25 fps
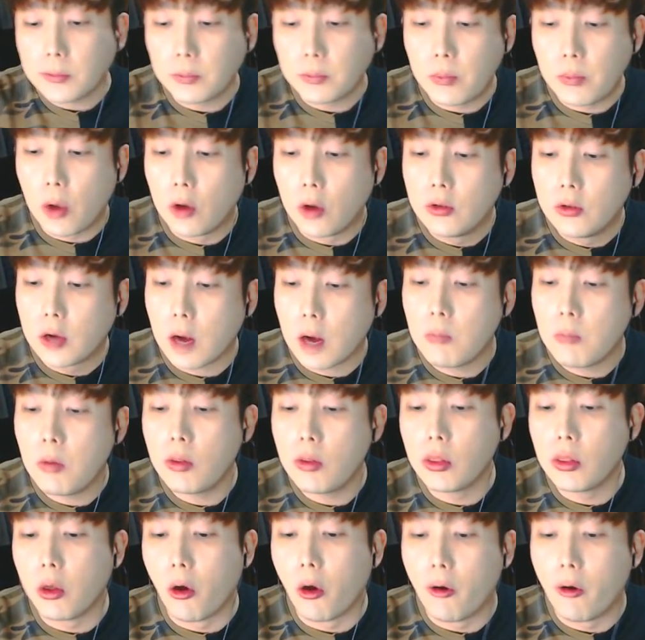면을 한
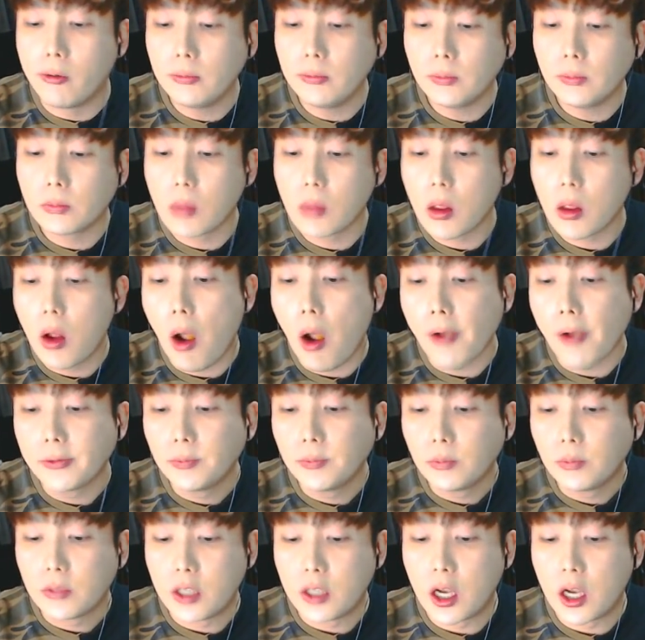번 더.
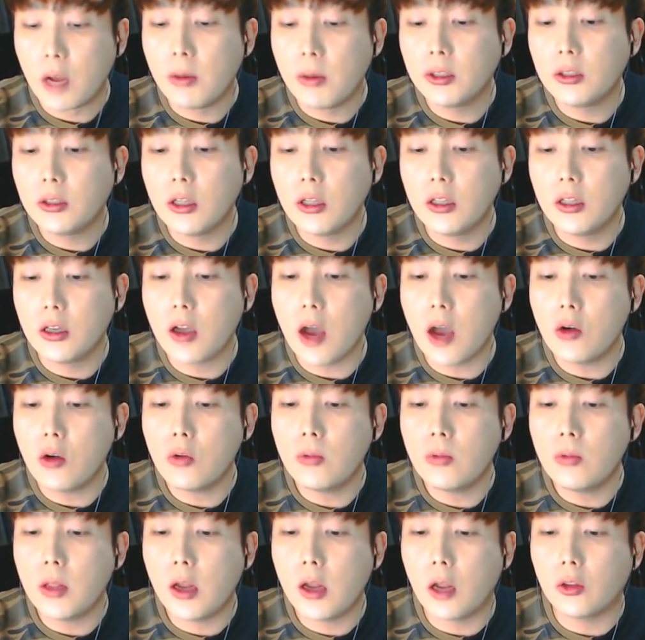제가 봤을 때는
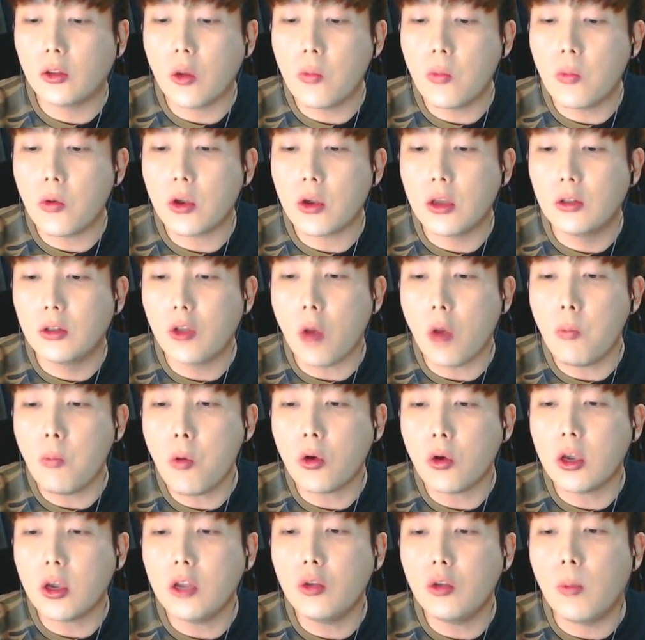까르보나라 떡볶이는
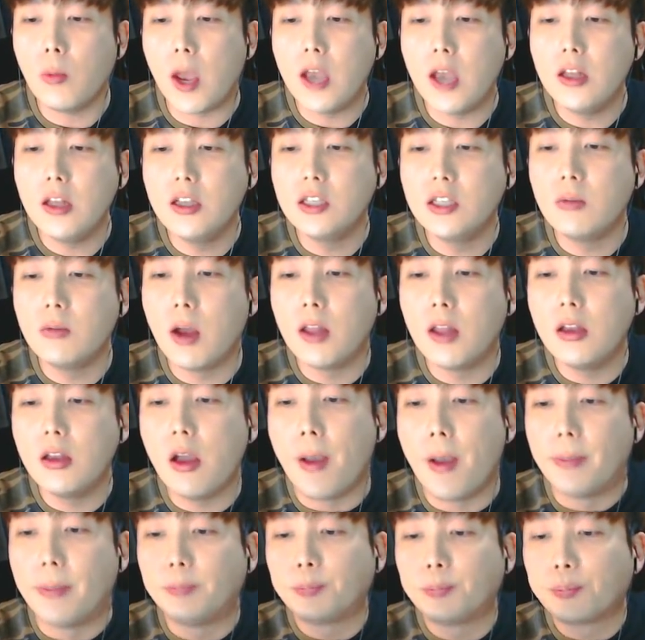떡볶이도
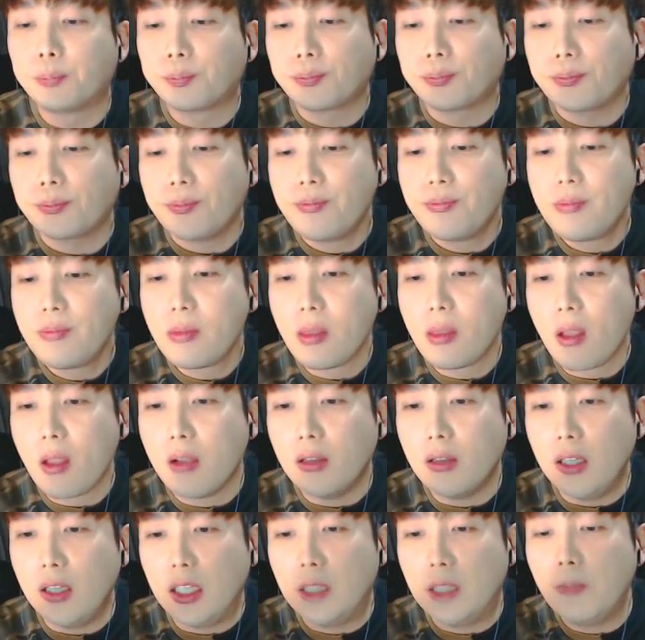메인이지만은
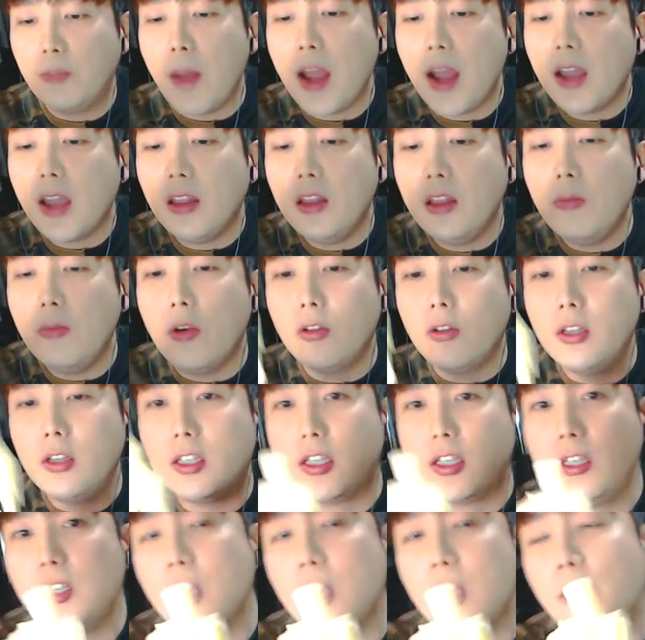이 스파게티 면이
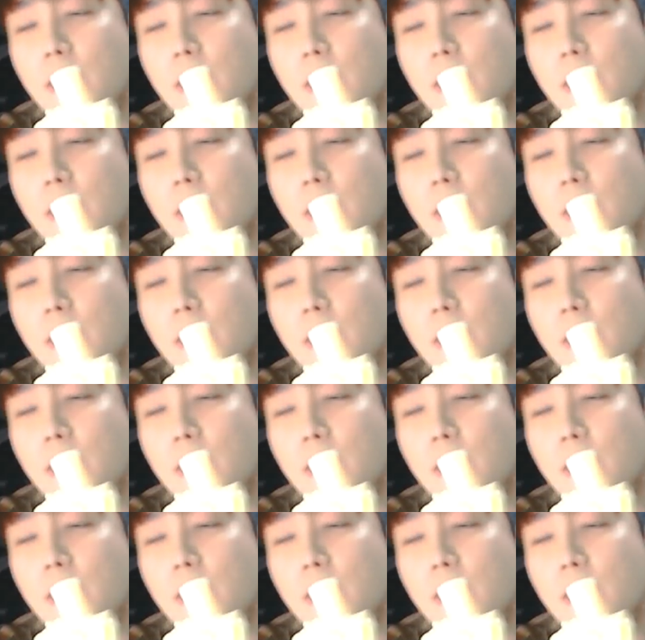진짜